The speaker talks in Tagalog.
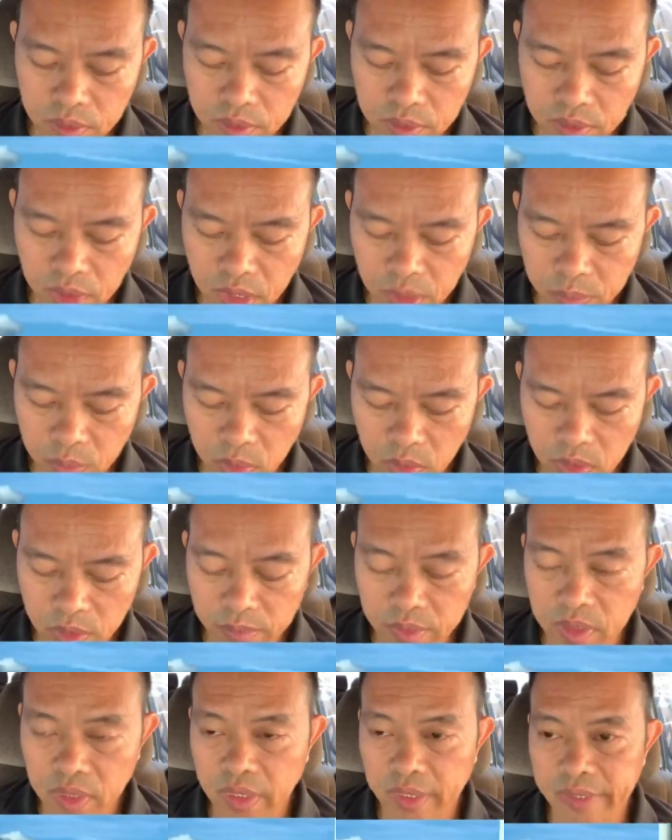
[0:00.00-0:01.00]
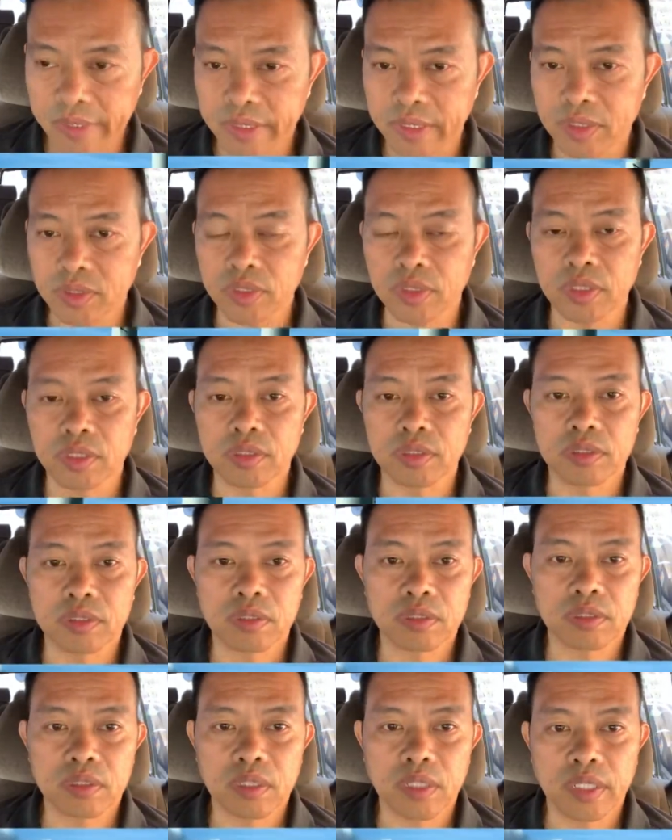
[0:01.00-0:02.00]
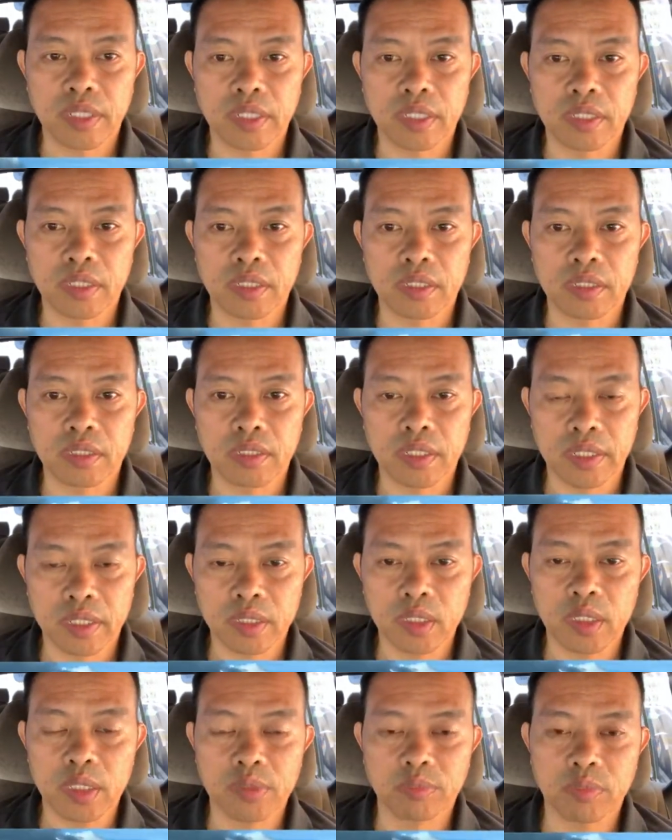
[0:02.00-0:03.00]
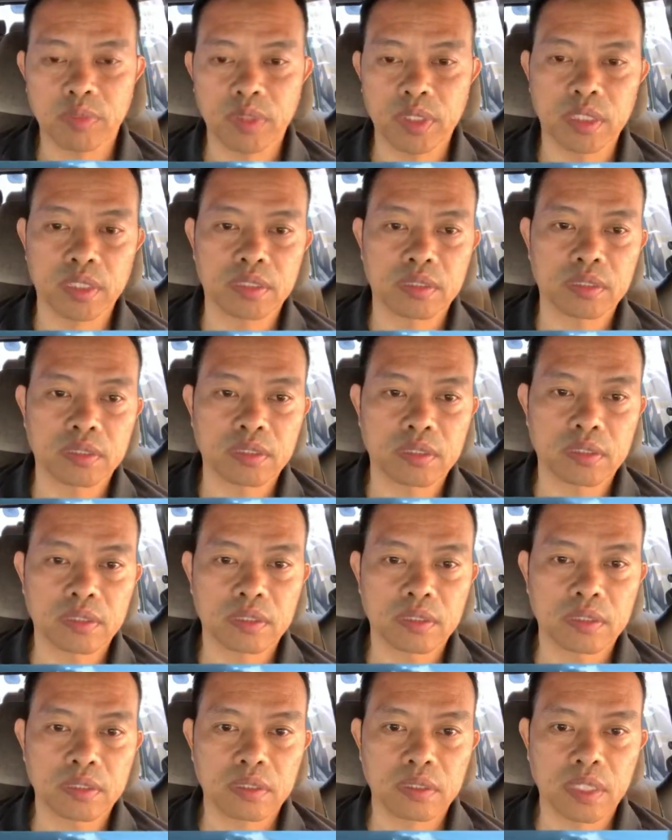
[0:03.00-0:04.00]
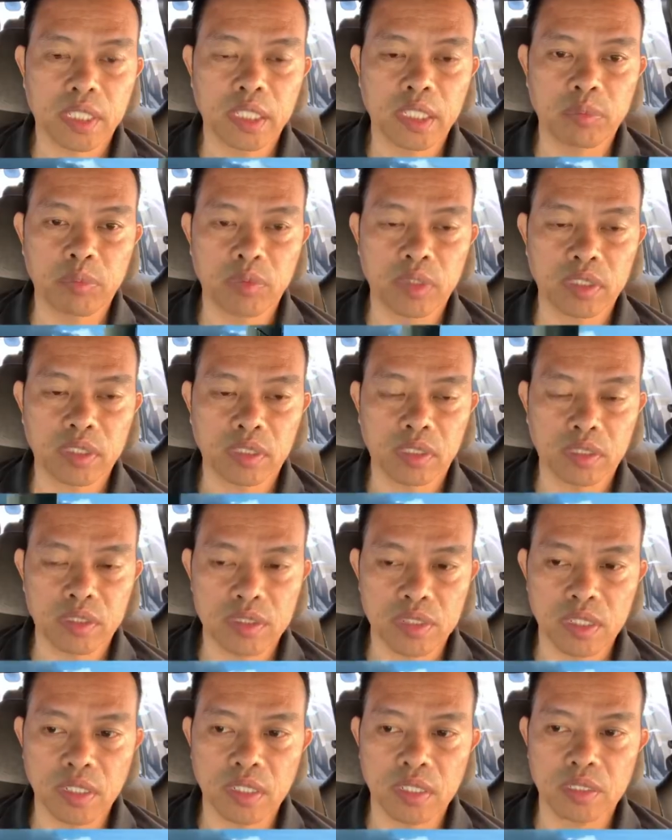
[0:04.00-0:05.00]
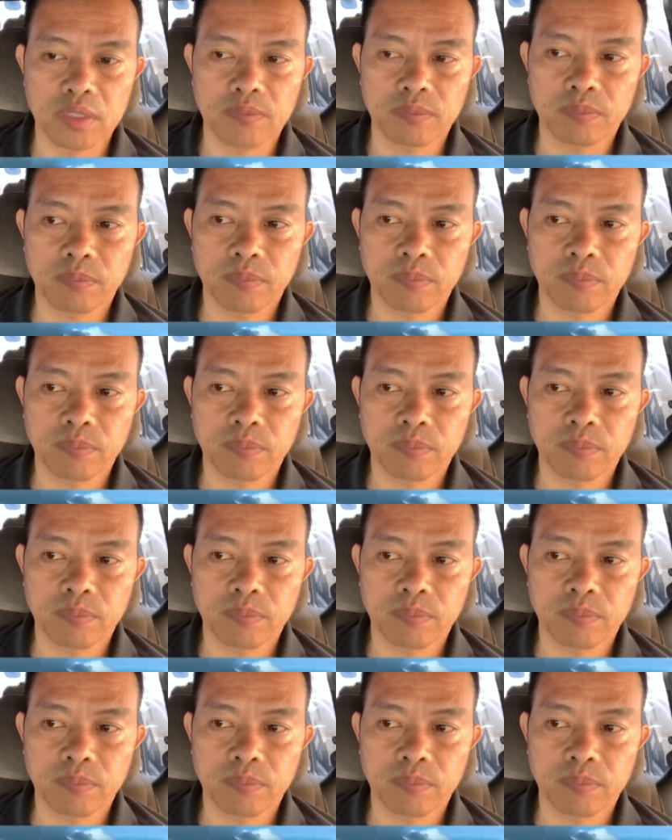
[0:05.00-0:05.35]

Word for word: dahil po ang kamatayan natin ay darating lang po yan na hindi po natin ansahan.